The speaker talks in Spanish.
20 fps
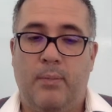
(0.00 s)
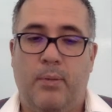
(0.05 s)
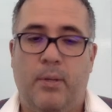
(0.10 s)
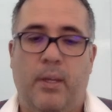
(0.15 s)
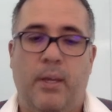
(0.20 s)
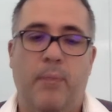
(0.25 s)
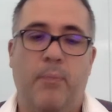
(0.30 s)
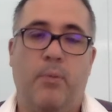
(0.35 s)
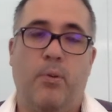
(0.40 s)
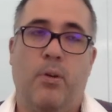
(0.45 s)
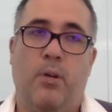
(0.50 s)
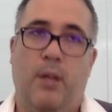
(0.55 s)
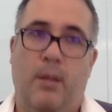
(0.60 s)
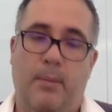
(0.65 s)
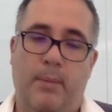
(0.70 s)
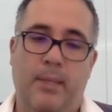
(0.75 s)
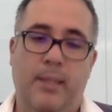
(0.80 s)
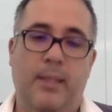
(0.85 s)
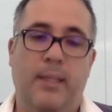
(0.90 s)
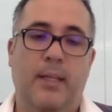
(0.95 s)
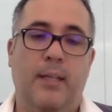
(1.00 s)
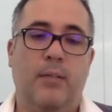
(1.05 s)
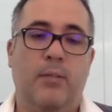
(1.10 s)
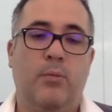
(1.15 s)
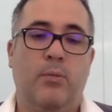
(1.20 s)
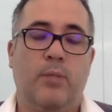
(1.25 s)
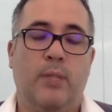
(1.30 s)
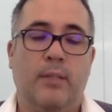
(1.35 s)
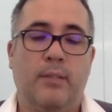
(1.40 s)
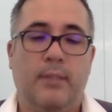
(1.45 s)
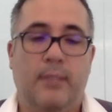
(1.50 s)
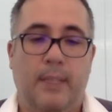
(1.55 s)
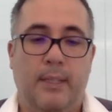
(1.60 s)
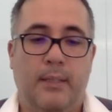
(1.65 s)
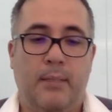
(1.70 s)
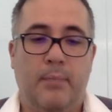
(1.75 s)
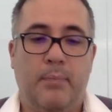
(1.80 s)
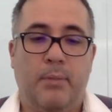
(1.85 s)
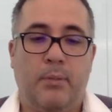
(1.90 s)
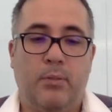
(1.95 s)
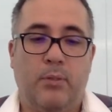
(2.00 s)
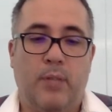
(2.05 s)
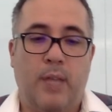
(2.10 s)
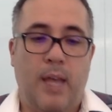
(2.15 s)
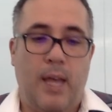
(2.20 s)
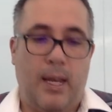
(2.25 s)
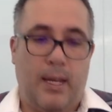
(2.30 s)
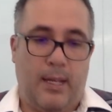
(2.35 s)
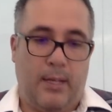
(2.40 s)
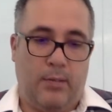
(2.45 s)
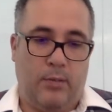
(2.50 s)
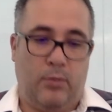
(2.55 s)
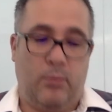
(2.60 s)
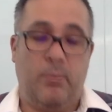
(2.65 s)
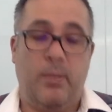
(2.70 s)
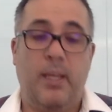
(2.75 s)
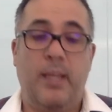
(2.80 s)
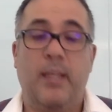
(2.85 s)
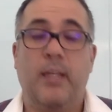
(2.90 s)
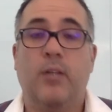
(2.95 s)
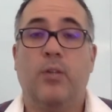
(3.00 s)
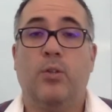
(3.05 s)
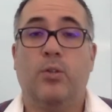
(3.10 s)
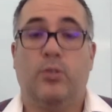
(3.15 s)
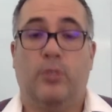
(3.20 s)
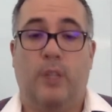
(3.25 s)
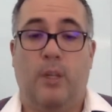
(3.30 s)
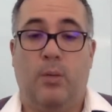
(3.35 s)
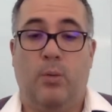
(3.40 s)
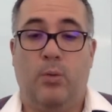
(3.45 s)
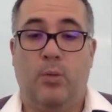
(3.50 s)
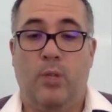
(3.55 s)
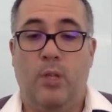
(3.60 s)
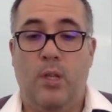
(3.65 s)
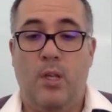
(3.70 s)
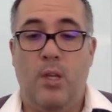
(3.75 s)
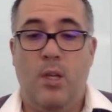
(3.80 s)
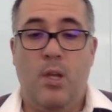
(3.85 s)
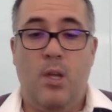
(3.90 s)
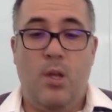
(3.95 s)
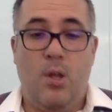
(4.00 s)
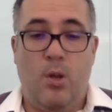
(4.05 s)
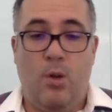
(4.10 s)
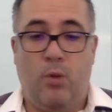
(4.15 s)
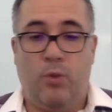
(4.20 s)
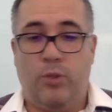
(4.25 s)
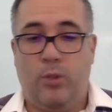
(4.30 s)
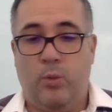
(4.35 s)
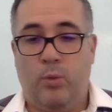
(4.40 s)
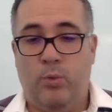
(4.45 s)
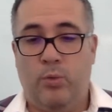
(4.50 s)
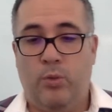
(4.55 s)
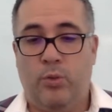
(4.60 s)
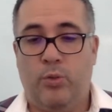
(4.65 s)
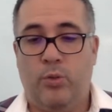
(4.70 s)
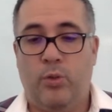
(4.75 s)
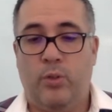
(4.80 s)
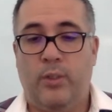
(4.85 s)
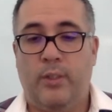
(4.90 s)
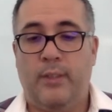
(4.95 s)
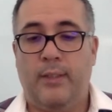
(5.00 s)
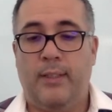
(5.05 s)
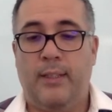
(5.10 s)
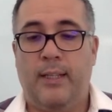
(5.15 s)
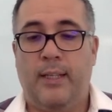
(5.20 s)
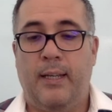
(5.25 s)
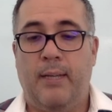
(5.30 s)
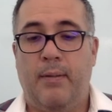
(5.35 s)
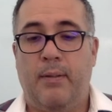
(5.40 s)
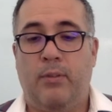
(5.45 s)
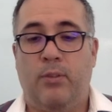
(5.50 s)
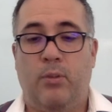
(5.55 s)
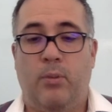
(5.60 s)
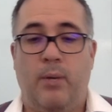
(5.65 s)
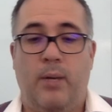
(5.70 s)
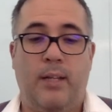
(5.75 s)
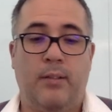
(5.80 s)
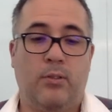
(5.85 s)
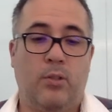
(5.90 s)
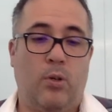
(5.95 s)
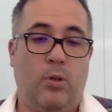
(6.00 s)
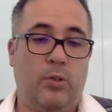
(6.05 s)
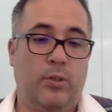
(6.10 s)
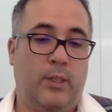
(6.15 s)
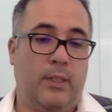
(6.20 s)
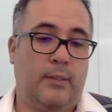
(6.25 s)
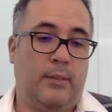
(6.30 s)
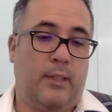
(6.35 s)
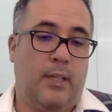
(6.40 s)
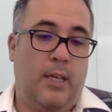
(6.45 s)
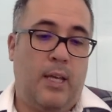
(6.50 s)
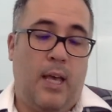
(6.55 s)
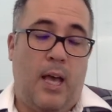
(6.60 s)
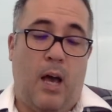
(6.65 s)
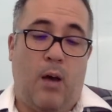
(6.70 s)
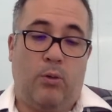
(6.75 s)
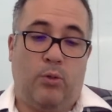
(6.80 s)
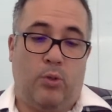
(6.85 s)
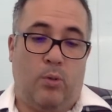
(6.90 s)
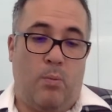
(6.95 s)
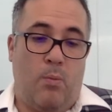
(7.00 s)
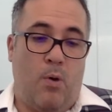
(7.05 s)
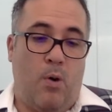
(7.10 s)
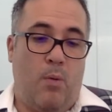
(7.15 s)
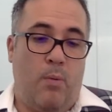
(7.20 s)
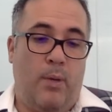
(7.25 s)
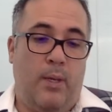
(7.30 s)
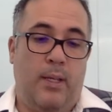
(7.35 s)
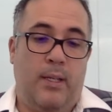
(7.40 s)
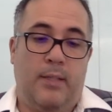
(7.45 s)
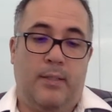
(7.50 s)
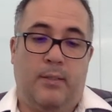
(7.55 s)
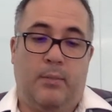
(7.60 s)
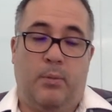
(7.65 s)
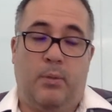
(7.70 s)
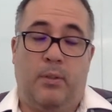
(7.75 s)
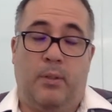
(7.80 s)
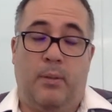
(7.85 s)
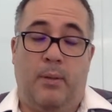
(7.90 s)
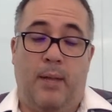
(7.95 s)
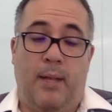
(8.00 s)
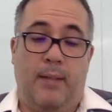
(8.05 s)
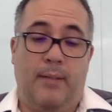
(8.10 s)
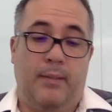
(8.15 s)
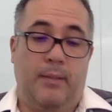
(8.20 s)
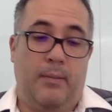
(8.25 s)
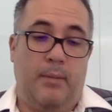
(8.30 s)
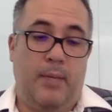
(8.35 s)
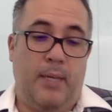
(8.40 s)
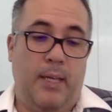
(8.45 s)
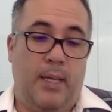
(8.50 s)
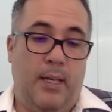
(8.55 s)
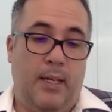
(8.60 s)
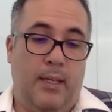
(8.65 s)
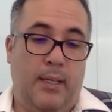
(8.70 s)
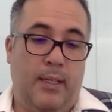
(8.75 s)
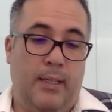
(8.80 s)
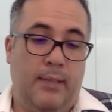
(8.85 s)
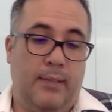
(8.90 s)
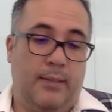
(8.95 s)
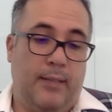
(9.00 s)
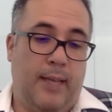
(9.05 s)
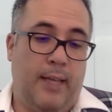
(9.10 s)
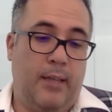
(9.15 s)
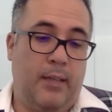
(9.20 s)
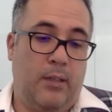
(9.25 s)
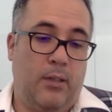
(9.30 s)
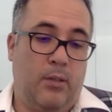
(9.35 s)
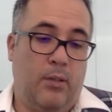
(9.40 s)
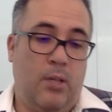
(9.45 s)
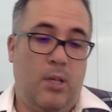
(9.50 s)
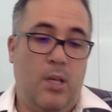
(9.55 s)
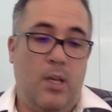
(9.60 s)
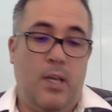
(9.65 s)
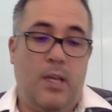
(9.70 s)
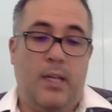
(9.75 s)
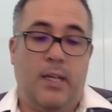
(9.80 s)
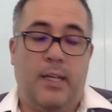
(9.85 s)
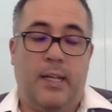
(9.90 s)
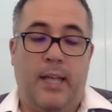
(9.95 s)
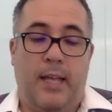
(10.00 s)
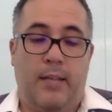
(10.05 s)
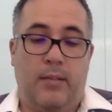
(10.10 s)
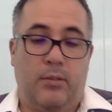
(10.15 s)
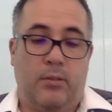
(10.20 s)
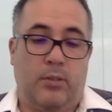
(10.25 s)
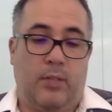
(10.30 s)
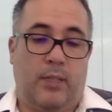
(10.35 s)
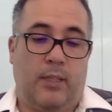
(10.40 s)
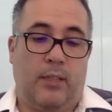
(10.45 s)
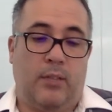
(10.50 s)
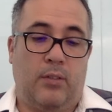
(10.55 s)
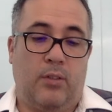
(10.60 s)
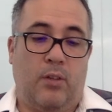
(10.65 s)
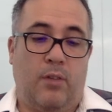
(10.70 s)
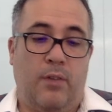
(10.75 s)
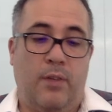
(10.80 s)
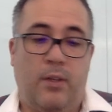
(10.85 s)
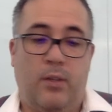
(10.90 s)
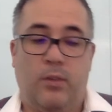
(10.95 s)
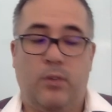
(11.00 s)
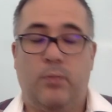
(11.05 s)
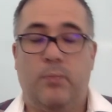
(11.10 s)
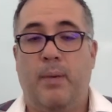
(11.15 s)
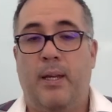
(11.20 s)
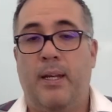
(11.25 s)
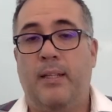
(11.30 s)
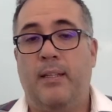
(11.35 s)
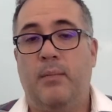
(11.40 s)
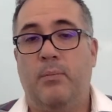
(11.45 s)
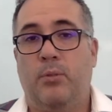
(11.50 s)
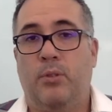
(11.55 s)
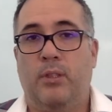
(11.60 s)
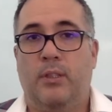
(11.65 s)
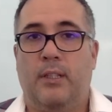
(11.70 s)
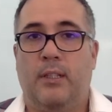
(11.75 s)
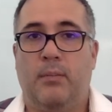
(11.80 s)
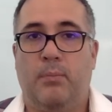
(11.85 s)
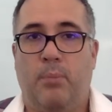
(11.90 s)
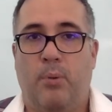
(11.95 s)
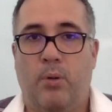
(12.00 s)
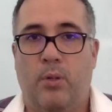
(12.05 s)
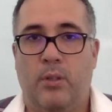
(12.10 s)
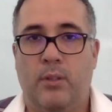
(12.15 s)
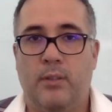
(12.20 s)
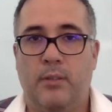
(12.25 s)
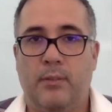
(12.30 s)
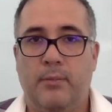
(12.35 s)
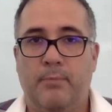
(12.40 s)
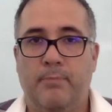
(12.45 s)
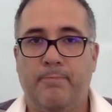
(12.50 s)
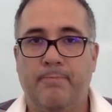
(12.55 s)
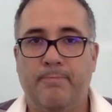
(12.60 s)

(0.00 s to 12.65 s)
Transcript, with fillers: por ejemplo, la vida, un accidente personal, gastos médicos, salud. Los segundos son los que tienen que ver sobre las cosas, automóvil, responsabilidad civil, incendio, riesgos catastróficos marítimos y transportes.